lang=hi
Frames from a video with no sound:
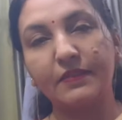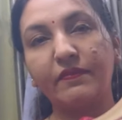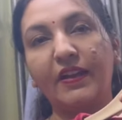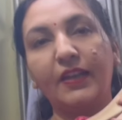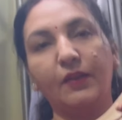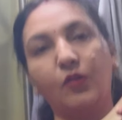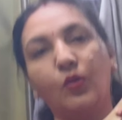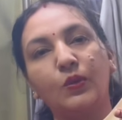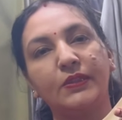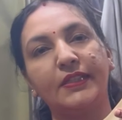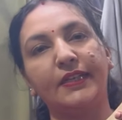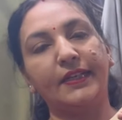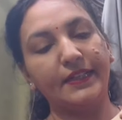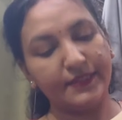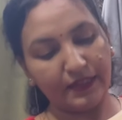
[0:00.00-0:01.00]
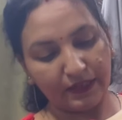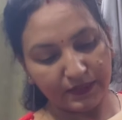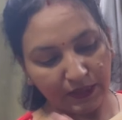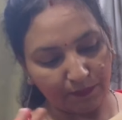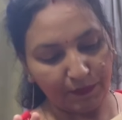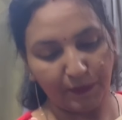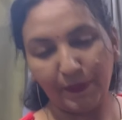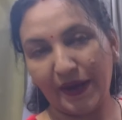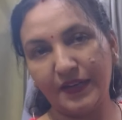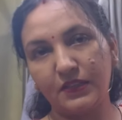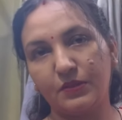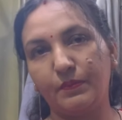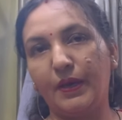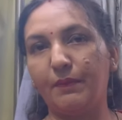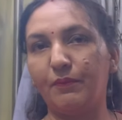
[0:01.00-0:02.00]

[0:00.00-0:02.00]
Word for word: इस वाले कोर सेट है सब में पैंट्स में